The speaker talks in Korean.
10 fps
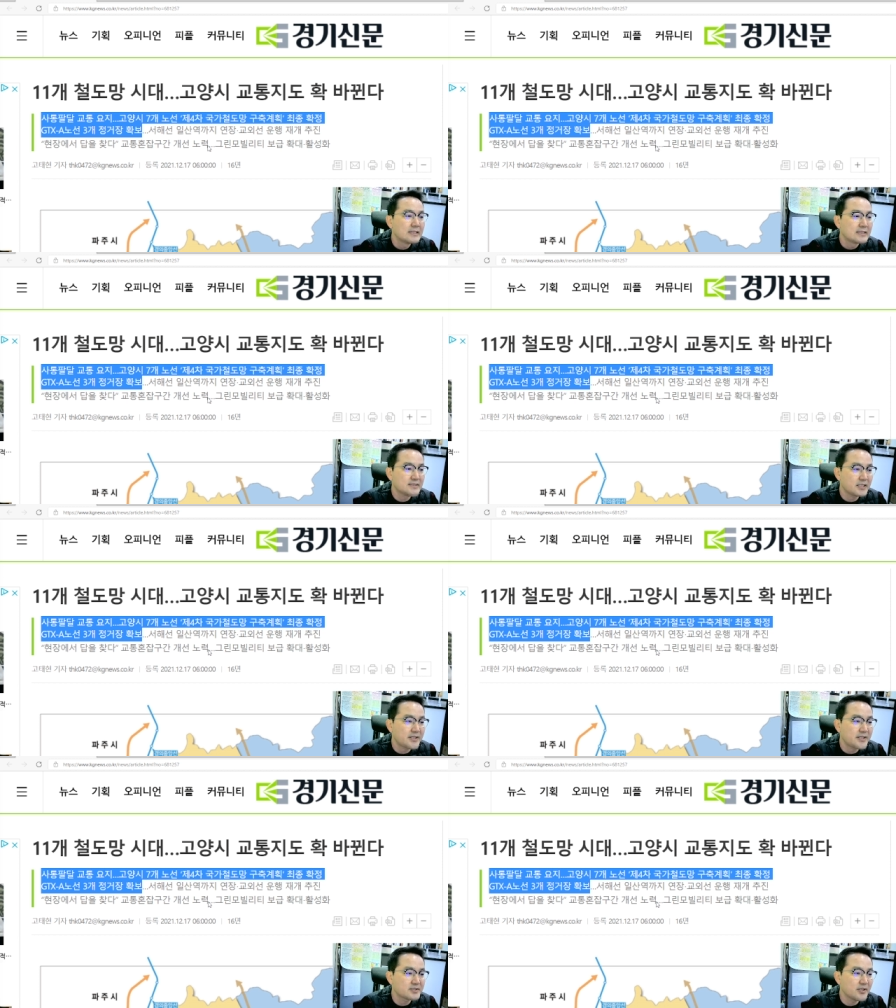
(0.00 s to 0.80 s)

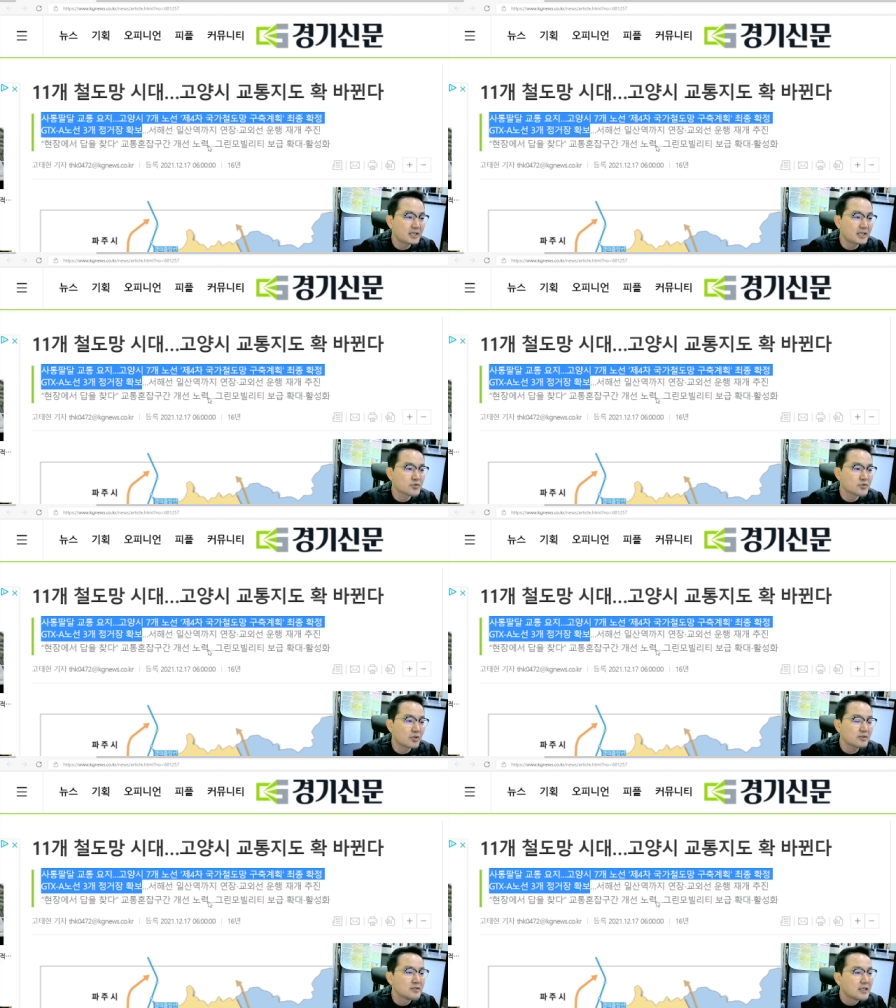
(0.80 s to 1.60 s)
GTX A
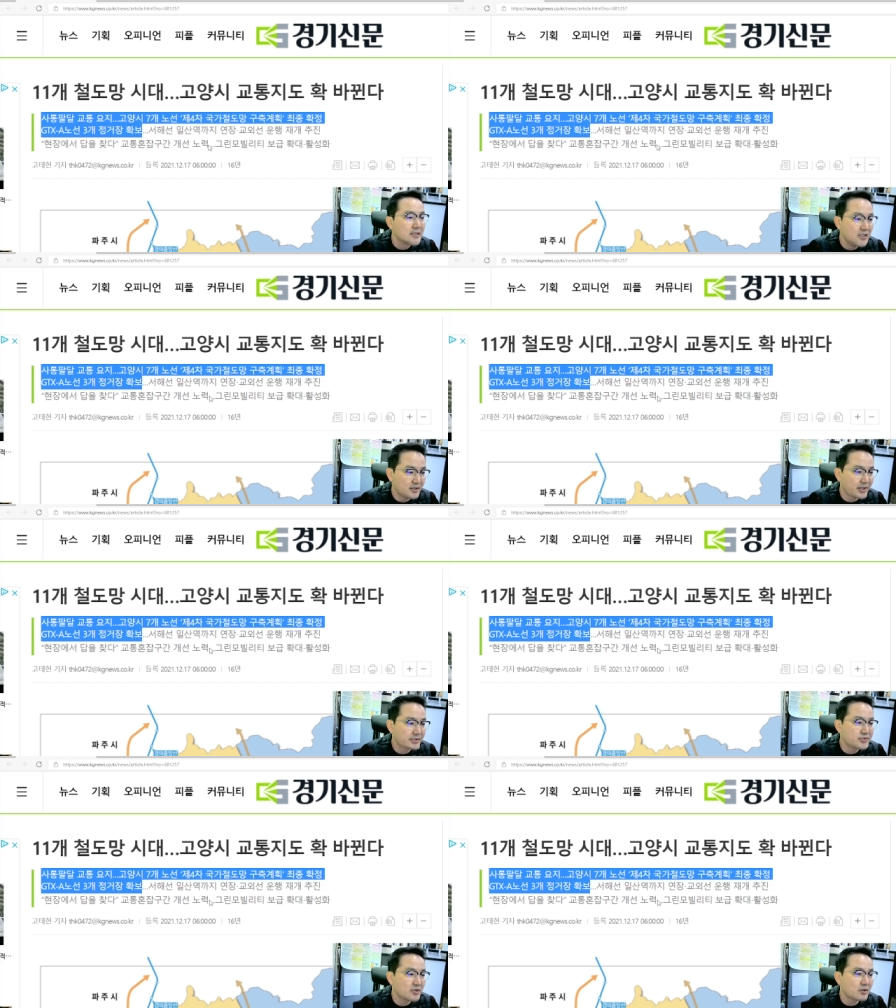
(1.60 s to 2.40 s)
노선,
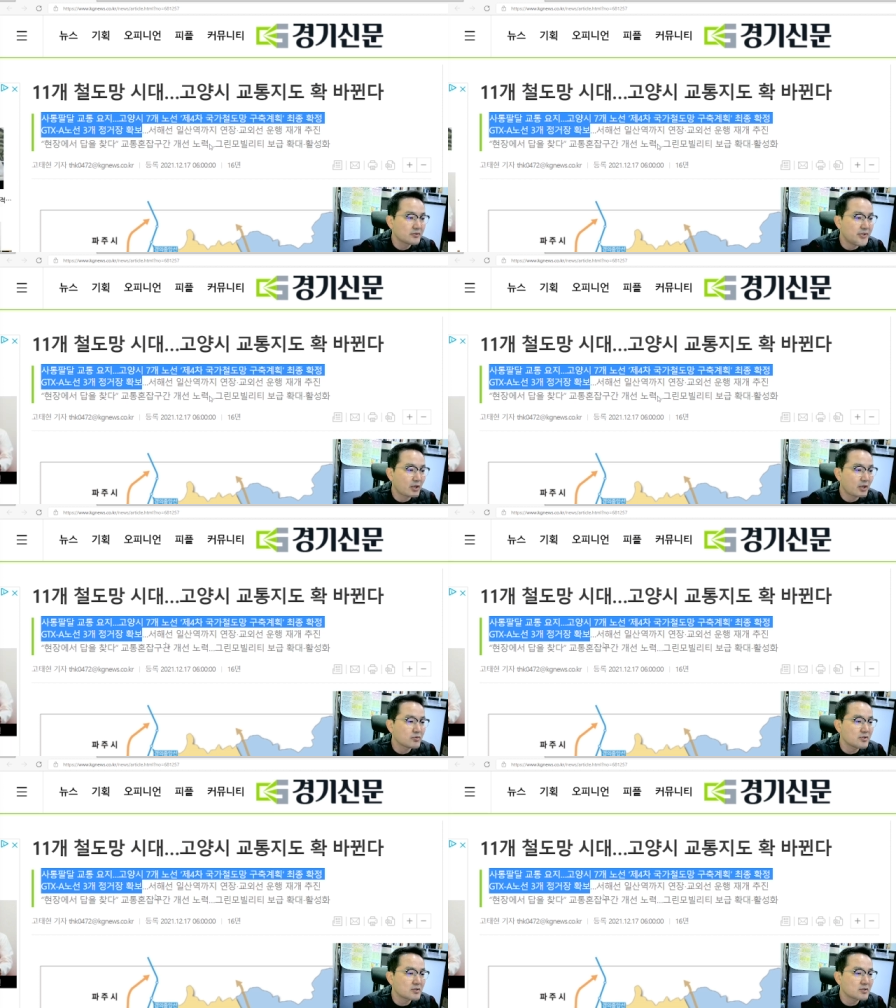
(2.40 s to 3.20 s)
킨텍스역,
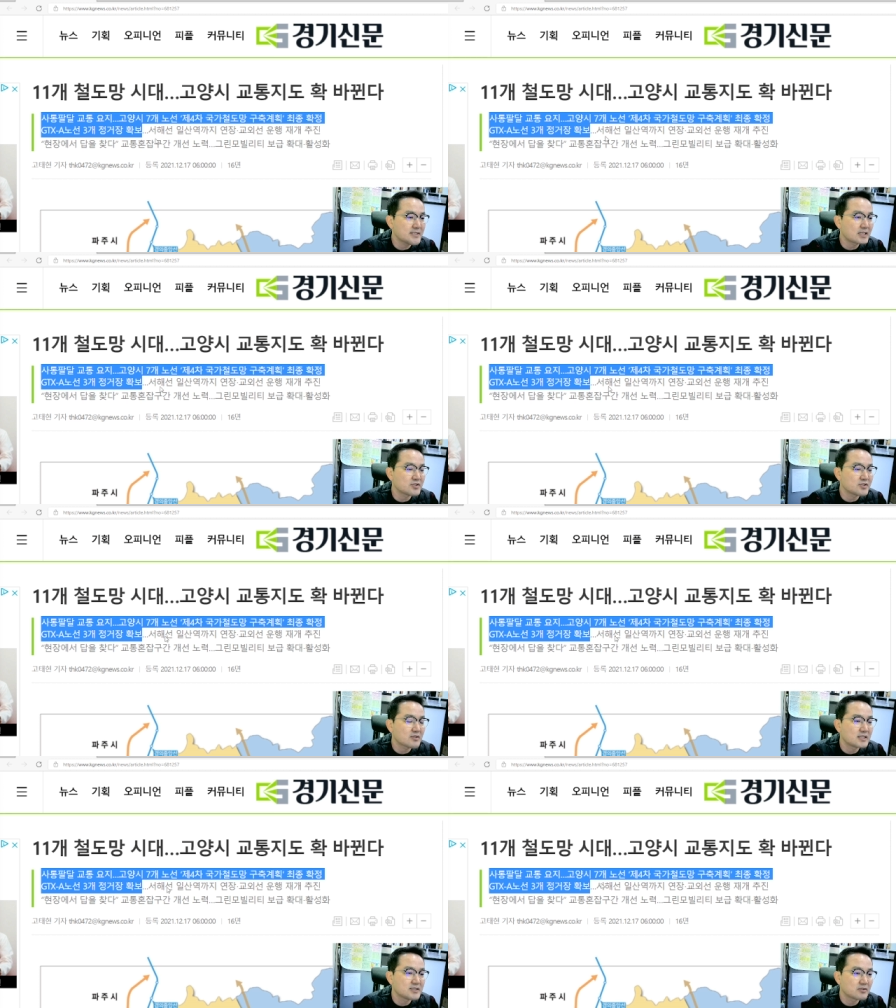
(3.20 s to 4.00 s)
대곡역,
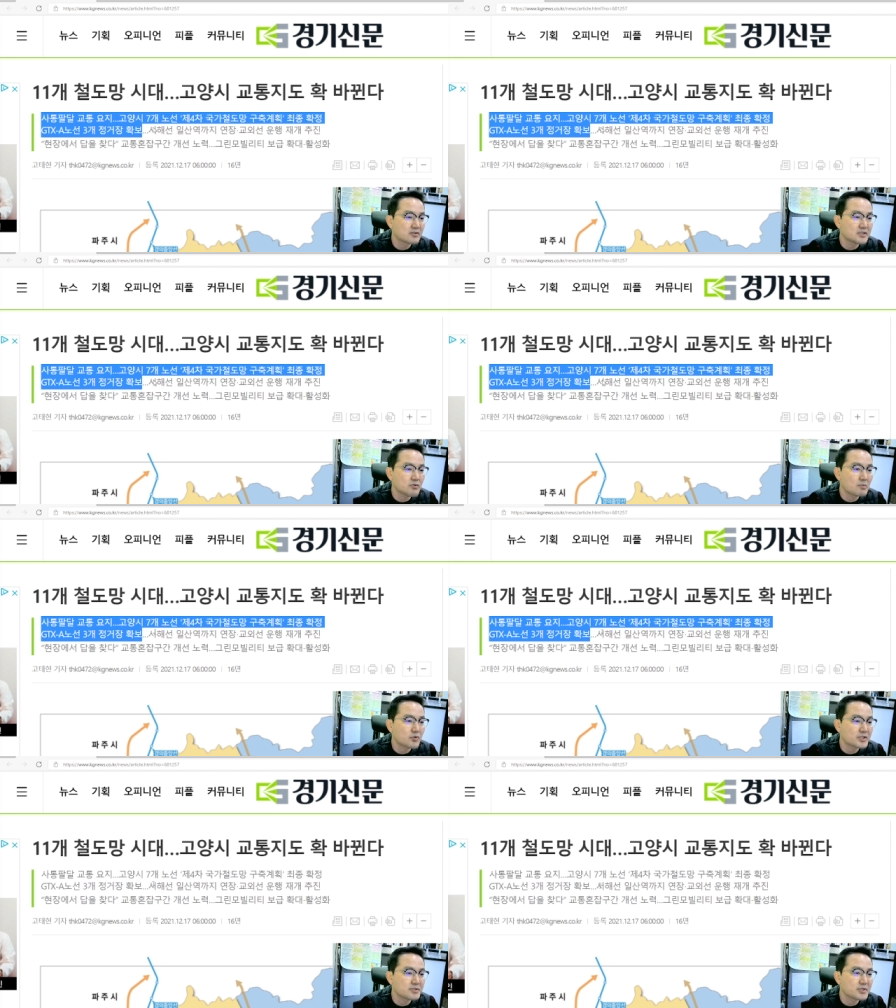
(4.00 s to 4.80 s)
창릉역까지 정거장이
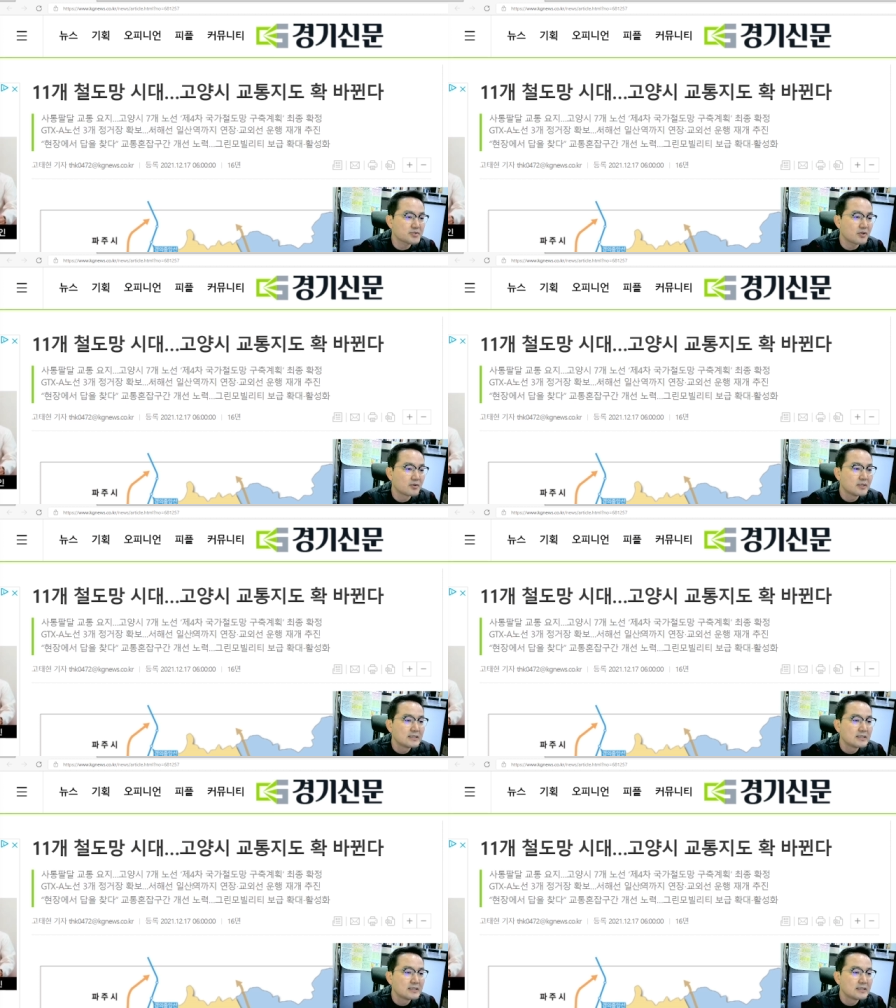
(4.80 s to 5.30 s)
확보됐으면서